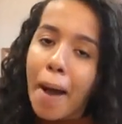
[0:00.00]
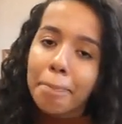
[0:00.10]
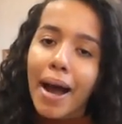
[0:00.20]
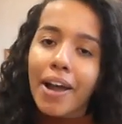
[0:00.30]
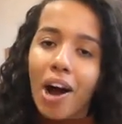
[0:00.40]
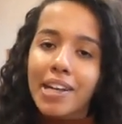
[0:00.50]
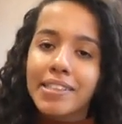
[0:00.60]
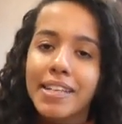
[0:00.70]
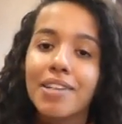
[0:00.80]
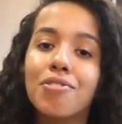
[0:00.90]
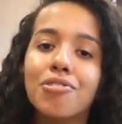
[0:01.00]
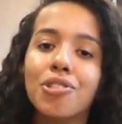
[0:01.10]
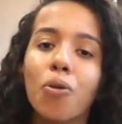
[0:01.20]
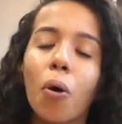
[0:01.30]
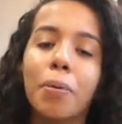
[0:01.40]
maior centro
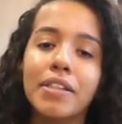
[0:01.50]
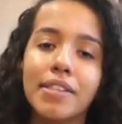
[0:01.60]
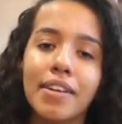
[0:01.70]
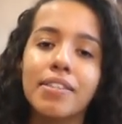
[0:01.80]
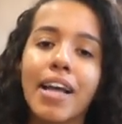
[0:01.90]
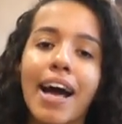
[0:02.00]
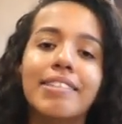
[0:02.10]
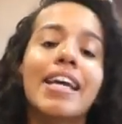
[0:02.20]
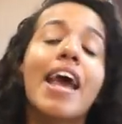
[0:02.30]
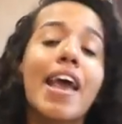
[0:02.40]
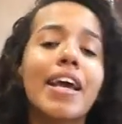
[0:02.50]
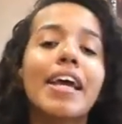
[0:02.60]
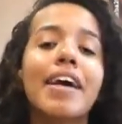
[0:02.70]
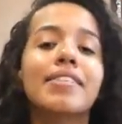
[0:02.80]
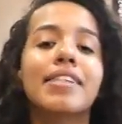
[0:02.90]
de compras da cidade e
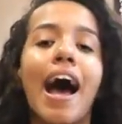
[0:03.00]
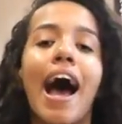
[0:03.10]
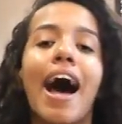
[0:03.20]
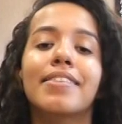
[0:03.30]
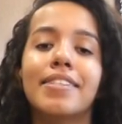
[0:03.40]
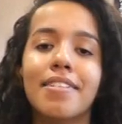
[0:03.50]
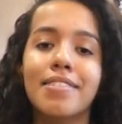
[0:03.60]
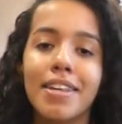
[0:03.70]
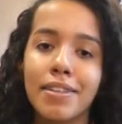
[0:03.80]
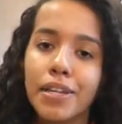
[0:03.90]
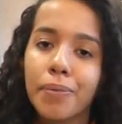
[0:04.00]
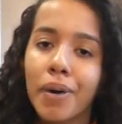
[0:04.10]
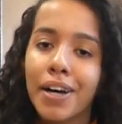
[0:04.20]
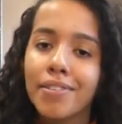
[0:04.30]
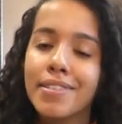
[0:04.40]
que está há 61
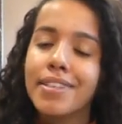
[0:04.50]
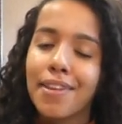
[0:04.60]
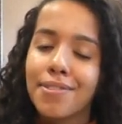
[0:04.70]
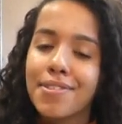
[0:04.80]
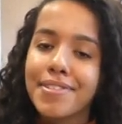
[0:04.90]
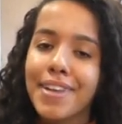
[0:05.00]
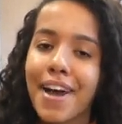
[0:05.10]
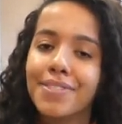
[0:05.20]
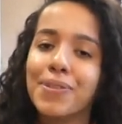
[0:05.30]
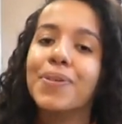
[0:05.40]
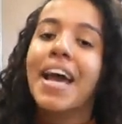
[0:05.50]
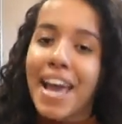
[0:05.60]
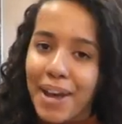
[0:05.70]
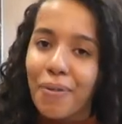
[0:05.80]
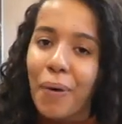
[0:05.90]
anos sendo sucesso
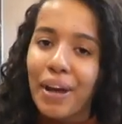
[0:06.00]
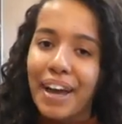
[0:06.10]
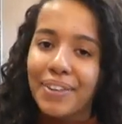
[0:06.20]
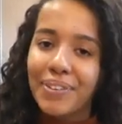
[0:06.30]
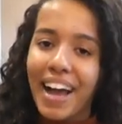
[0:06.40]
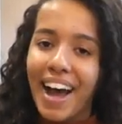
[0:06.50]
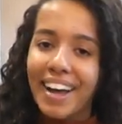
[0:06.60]
em qualquer lugar.